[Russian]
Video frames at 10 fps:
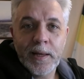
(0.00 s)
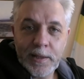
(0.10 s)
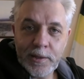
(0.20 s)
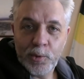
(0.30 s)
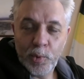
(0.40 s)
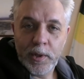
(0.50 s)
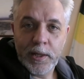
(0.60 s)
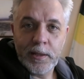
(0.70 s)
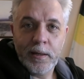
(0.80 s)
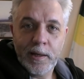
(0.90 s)
Это что?
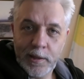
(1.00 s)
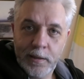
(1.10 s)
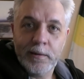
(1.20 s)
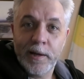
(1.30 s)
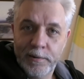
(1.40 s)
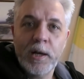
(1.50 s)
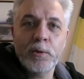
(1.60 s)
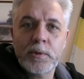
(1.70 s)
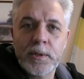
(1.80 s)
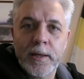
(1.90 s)
Это, это
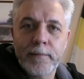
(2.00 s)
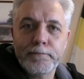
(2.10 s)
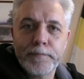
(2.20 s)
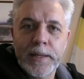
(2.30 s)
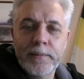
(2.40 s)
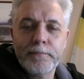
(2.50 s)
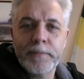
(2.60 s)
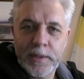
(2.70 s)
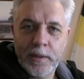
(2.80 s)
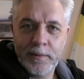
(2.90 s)
революция, да?
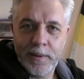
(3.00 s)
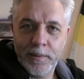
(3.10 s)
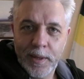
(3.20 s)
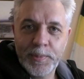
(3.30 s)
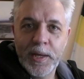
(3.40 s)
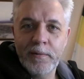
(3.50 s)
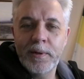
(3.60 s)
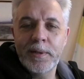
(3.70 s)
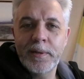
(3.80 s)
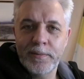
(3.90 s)
Это
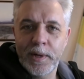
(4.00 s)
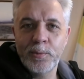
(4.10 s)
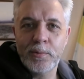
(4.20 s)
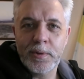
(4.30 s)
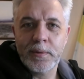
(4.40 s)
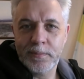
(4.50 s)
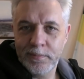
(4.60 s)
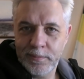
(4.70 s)
объявленная революция.